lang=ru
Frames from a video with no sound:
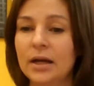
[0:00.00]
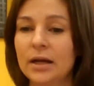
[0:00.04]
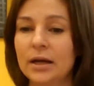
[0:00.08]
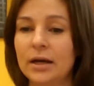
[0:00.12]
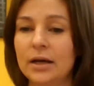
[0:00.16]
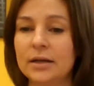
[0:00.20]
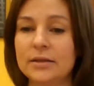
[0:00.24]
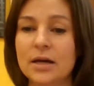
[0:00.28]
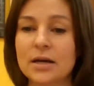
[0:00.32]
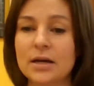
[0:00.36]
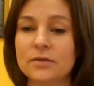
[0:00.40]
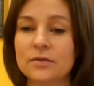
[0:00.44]

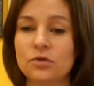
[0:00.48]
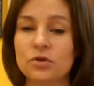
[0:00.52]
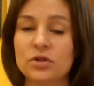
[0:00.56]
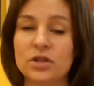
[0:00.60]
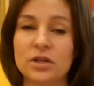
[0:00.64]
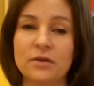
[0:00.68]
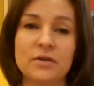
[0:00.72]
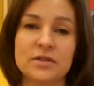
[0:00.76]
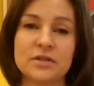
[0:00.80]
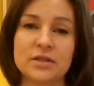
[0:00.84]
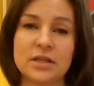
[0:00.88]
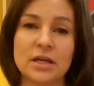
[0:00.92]
А так все
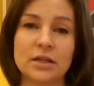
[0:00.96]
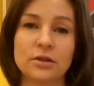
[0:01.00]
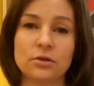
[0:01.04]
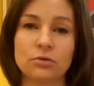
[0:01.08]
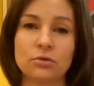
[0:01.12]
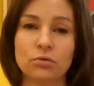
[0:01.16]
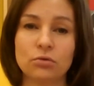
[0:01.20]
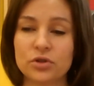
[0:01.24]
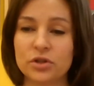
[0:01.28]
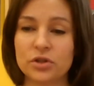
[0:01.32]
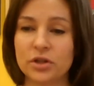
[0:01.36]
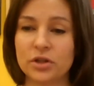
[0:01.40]
зависит от
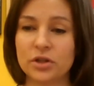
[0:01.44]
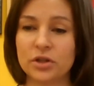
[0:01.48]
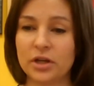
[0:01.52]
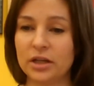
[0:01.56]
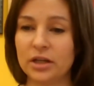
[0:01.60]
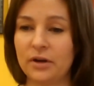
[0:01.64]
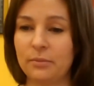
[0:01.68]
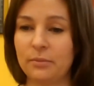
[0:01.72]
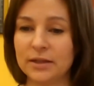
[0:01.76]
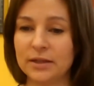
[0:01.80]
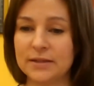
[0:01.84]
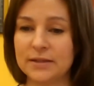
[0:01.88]
курса и от
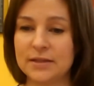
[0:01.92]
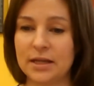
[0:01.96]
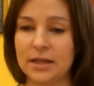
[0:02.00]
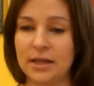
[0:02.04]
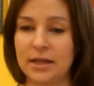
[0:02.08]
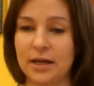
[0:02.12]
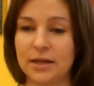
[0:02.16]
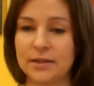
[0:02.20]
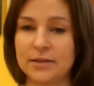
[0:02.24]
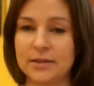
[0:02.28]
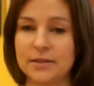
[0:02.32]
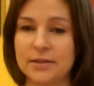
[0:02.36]
формата
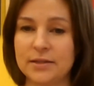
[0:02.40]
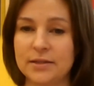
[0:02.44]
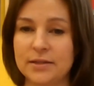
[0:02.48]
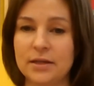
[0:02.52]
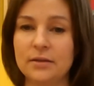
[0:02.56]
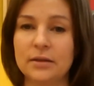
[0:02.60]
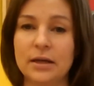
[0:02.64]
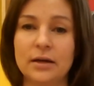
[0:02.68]
занятий.